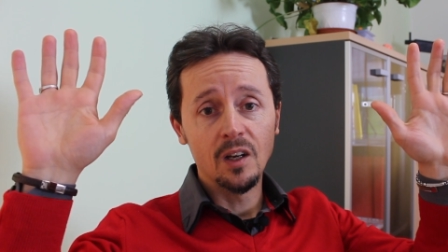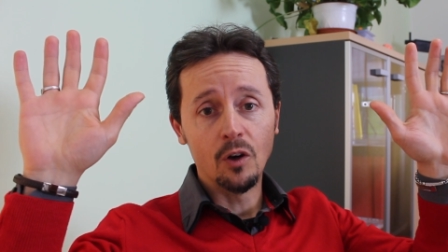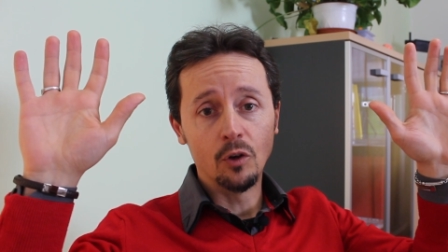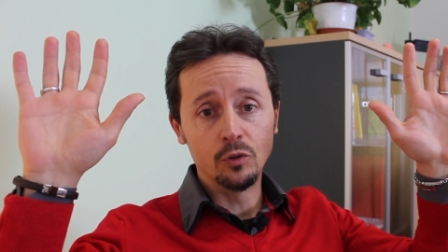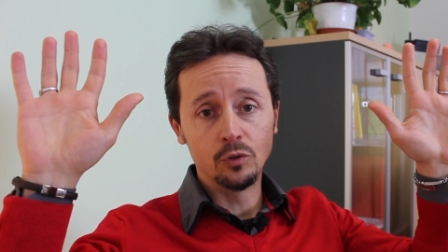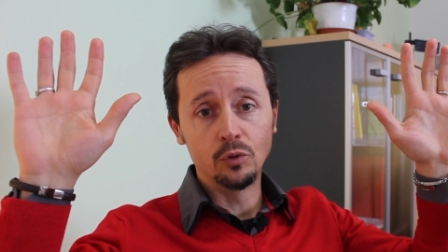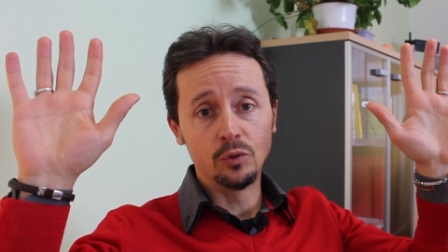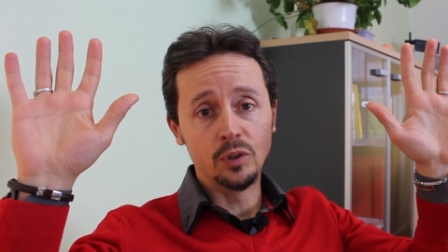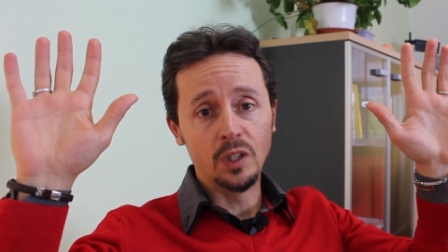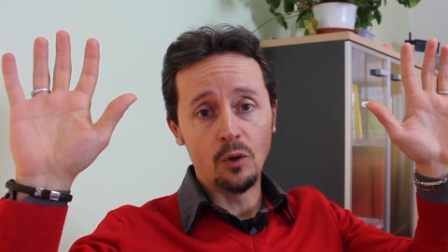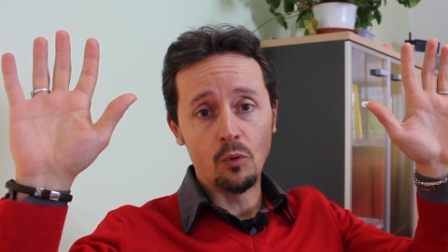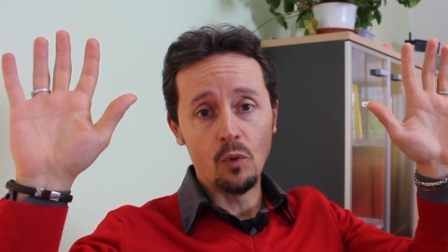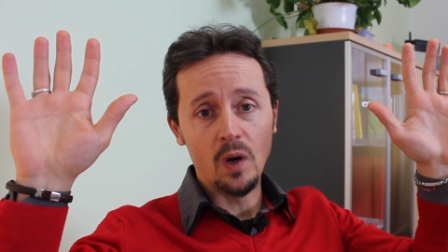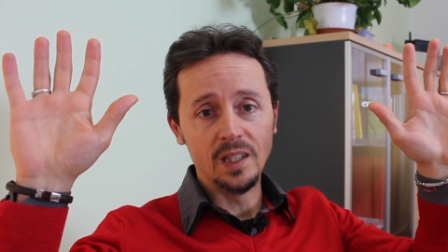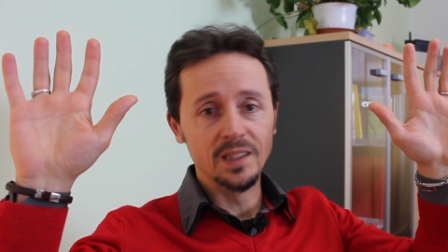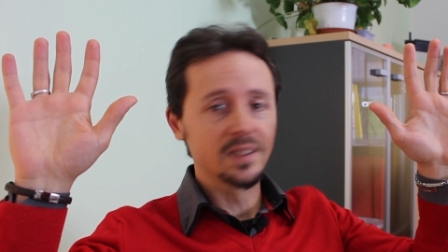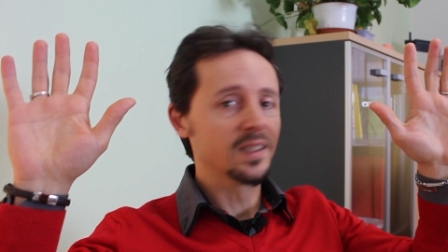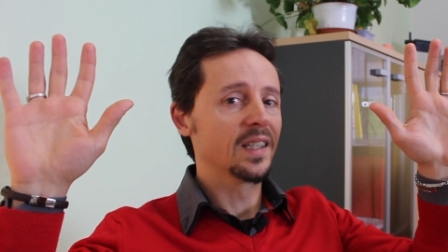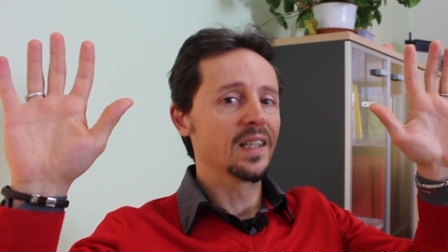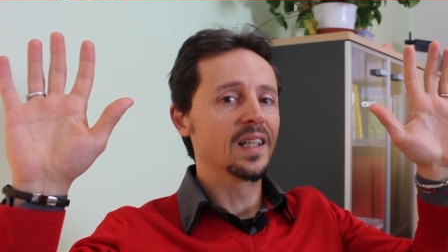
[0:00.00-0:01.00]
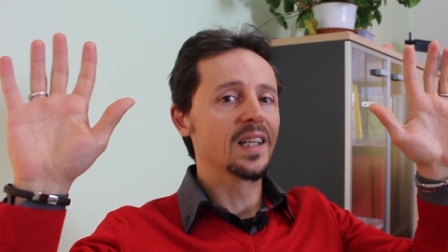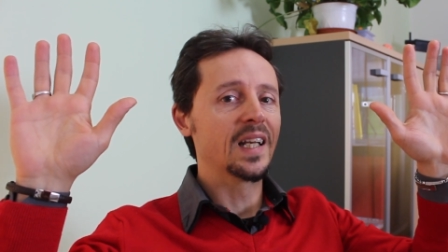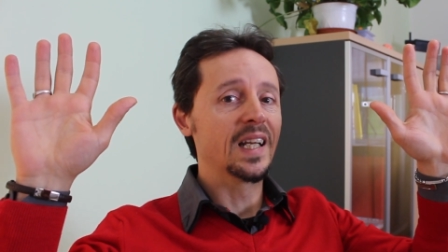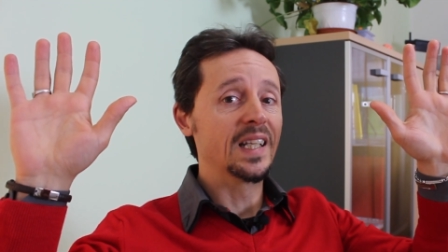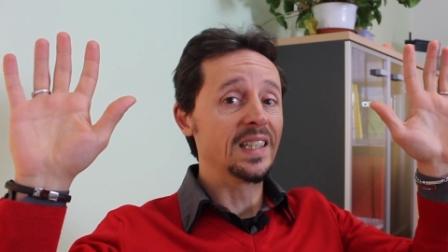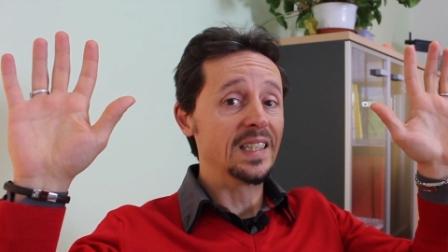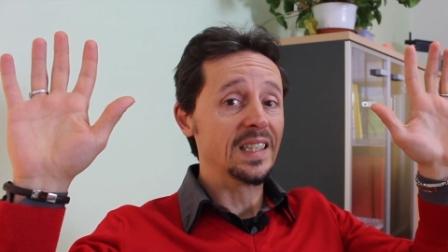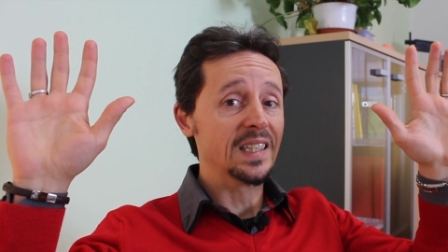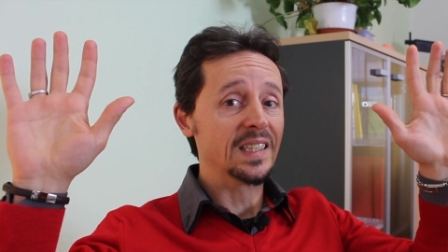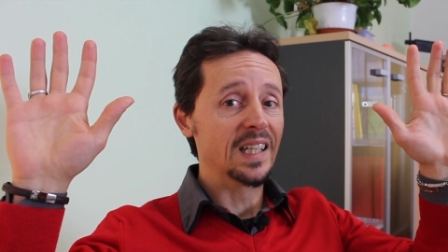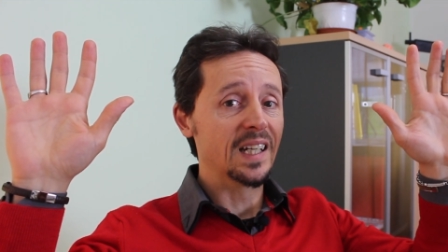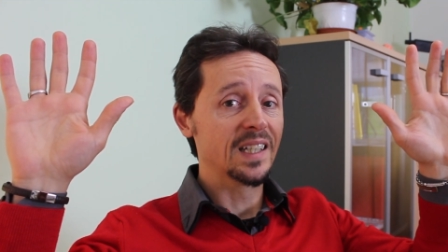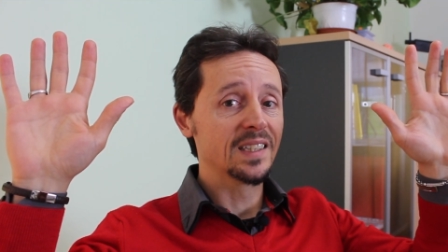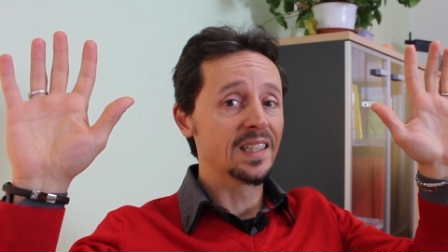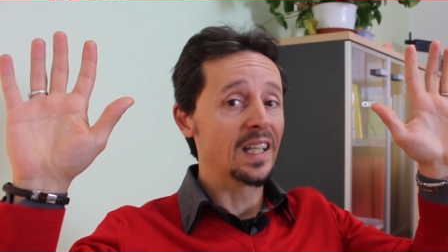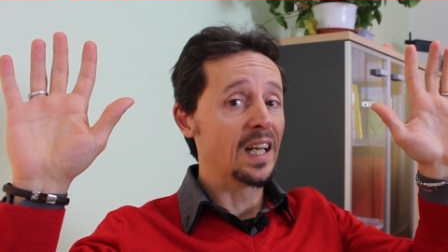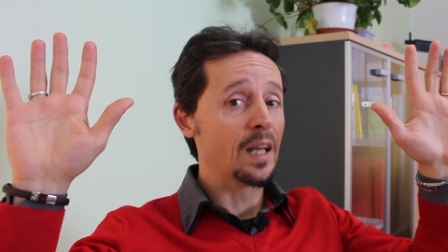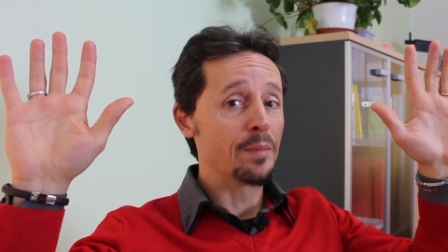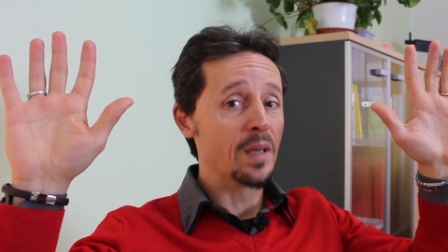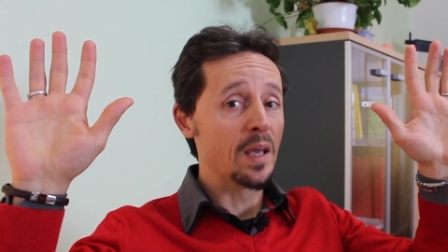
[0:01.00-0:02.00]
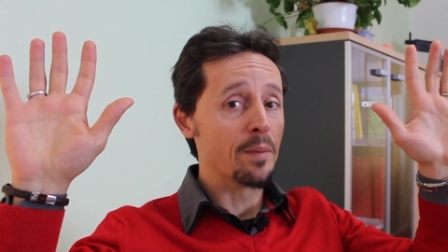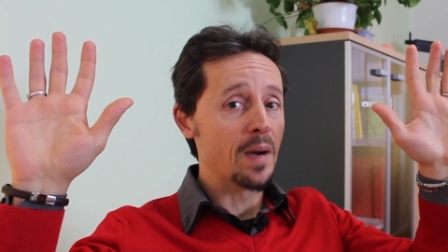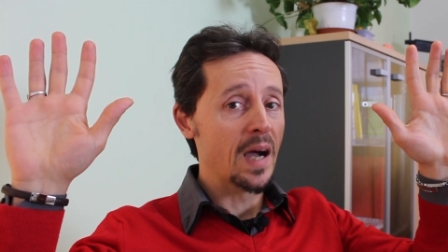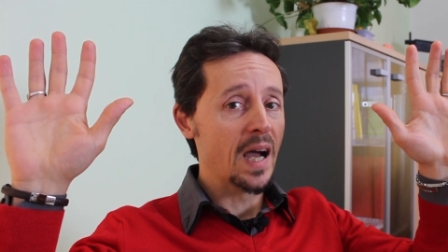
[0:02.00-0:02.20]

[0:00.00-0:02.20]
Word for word: ho tutte quante le dita delle mie